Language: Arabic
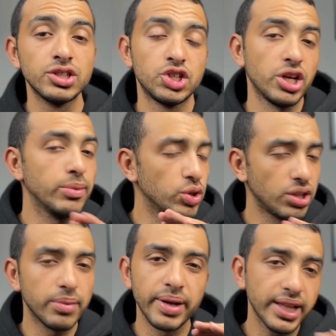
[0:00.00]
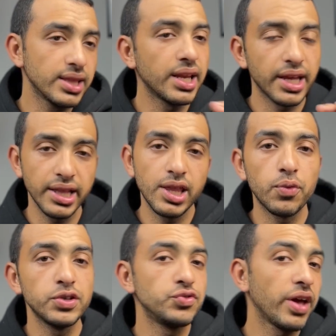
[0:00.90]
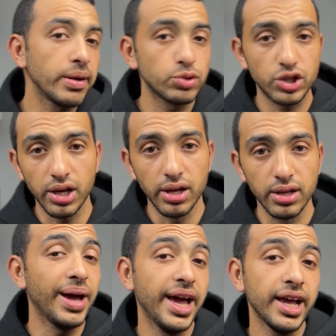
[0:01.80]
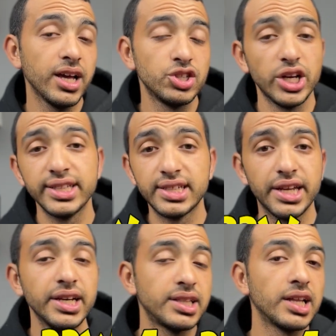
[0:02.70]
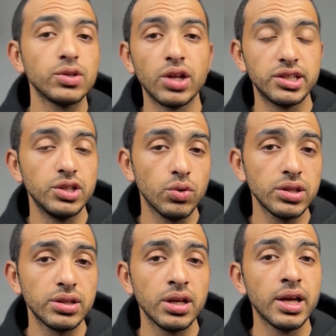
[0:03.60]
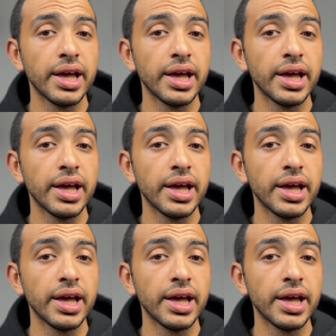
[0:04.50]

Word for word: شاشه محترمه جدا جدا مفيش فيها اي مشكله رابع حاجه شاحن سريع 33 واط